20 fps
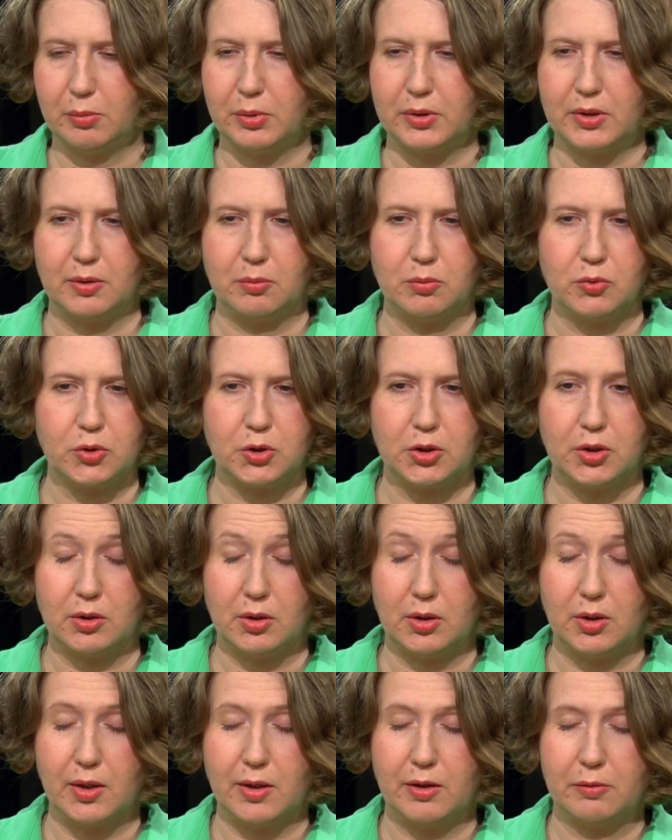потому
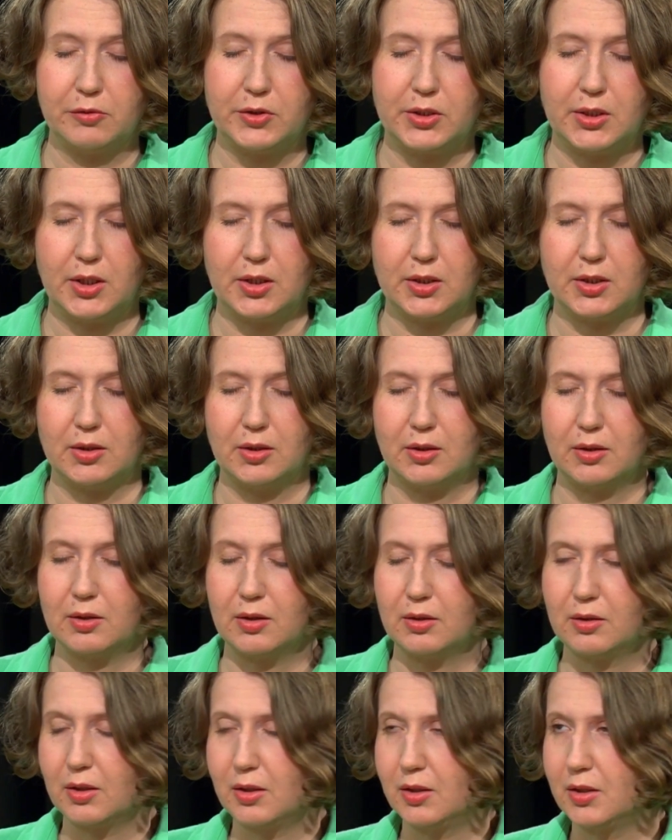что я встретила
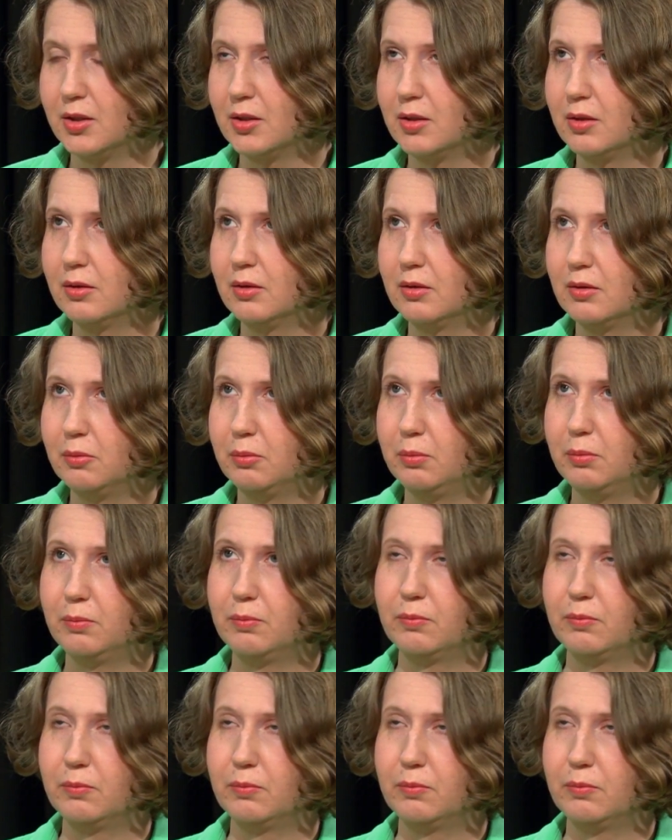как раз э,